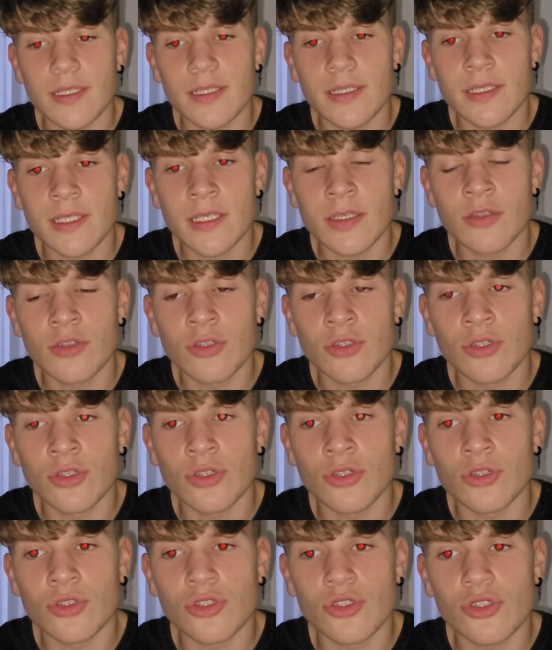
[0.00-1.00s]

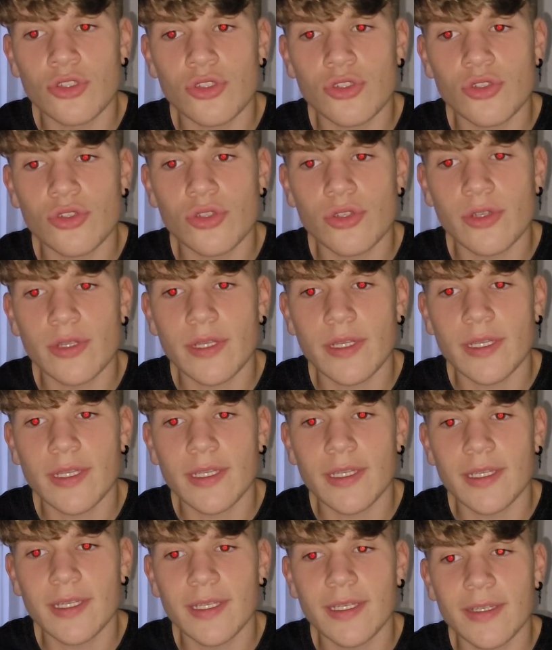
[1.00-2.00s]
Chicos,
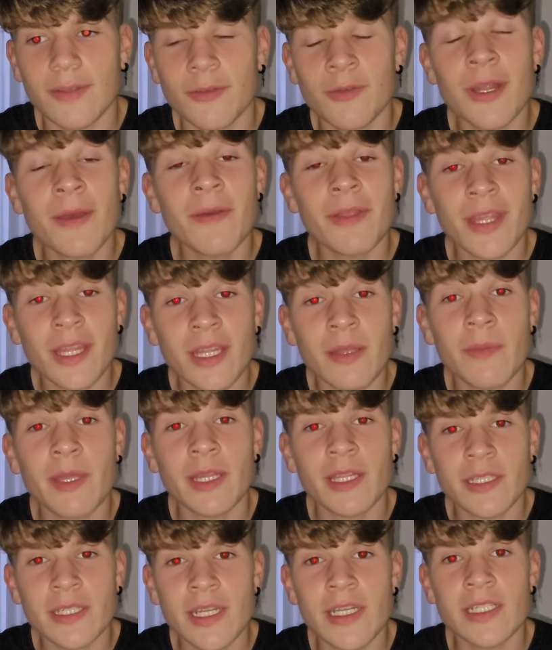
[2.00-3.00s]
una vez que te
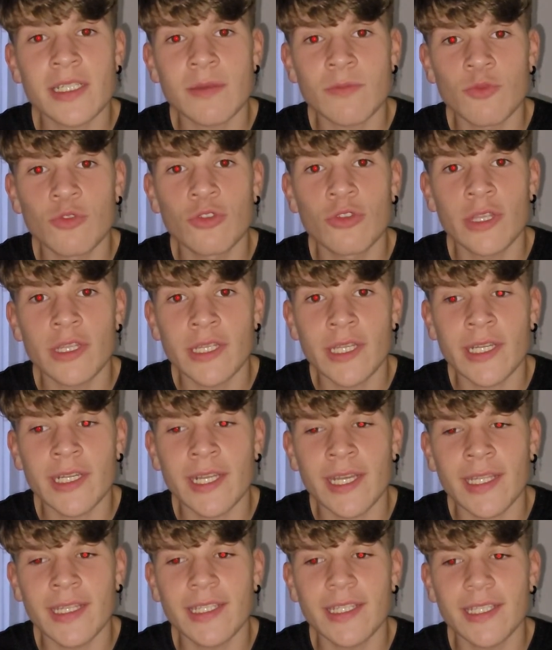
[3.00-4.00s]
metes en este mundo de
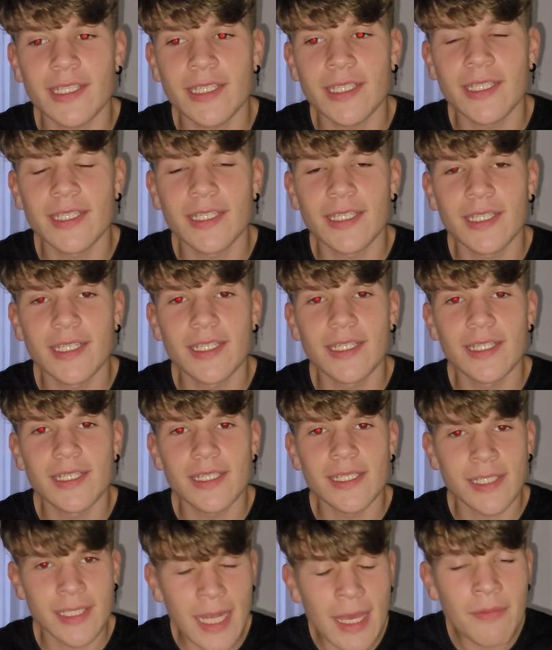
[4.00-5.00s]
Internet,
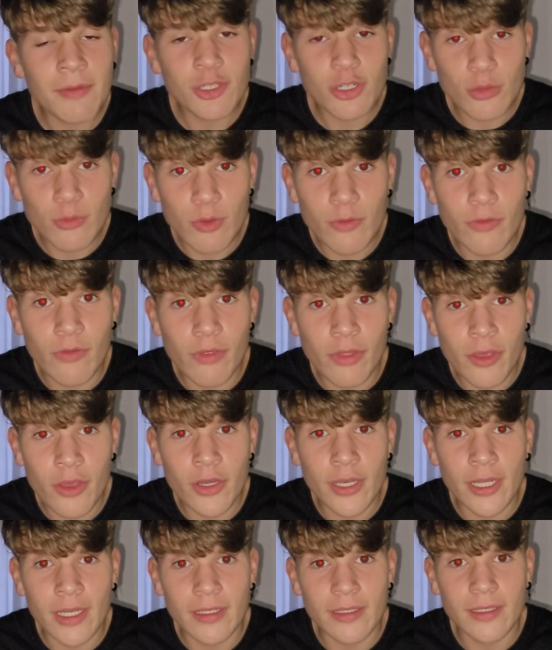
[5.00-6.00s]
sabes cómo
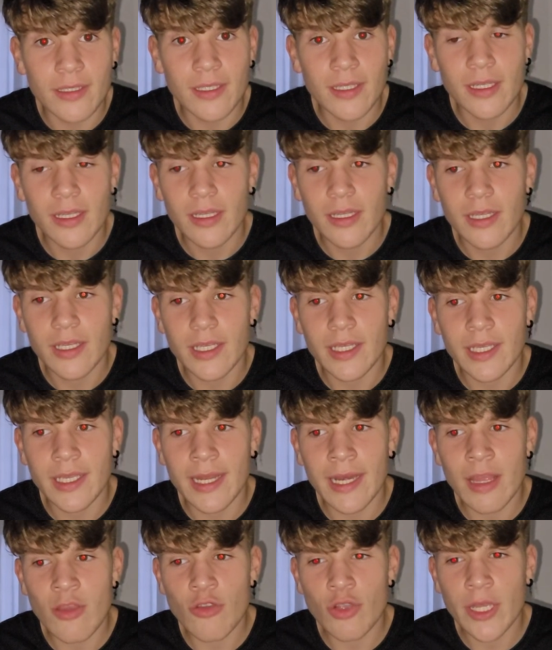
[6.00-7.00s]
funciona
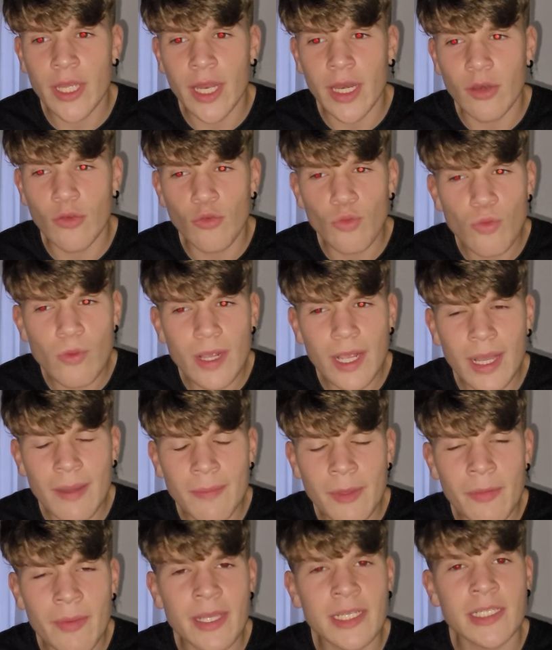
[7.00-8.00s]
creo que nunca
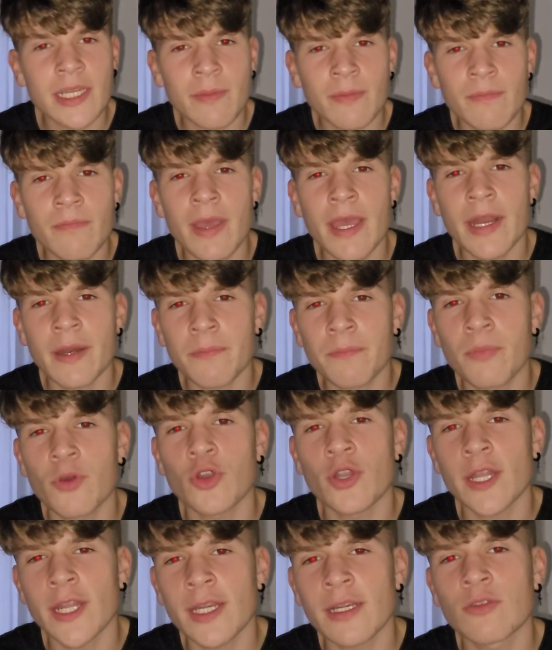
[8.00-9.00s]
me vais a ver
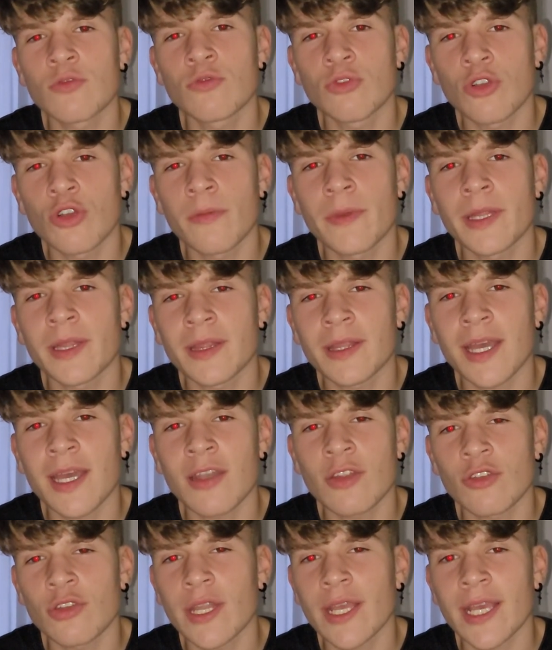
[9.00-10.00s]
ponerle un
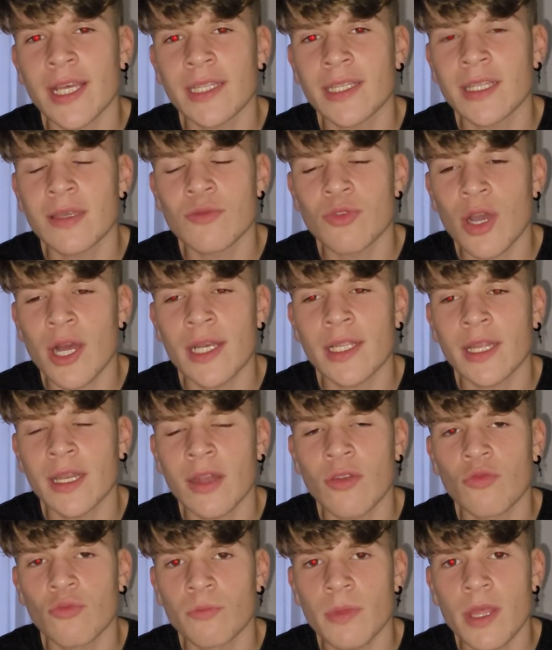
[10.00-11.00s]
comentario negativo a alguien
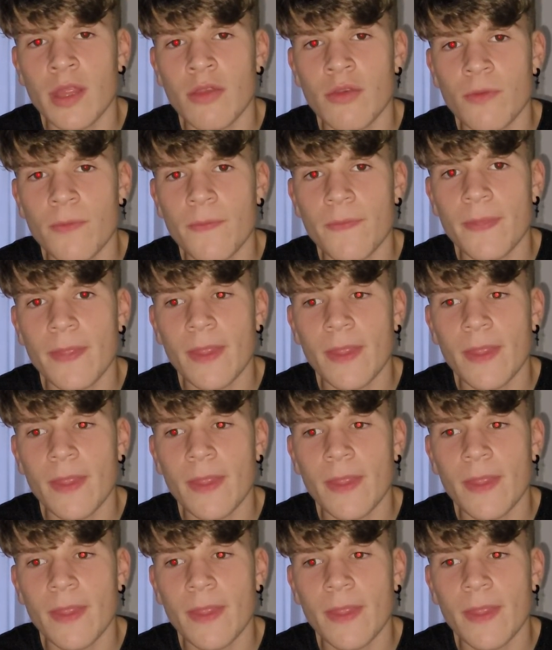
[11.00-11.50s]
en un vídeo.